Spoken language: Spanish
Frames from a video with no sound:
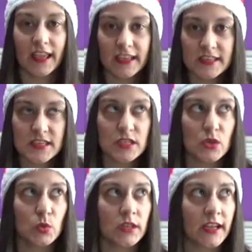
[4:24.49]
Es
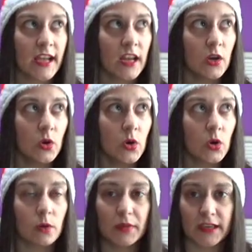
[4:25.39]
un
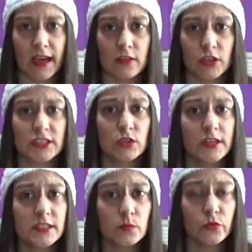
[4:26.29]
regalo complicado, que si no
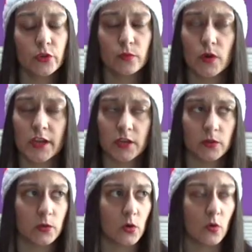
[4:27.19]
eres muy
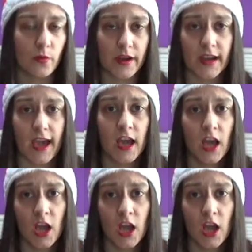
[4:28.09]
bueno o buena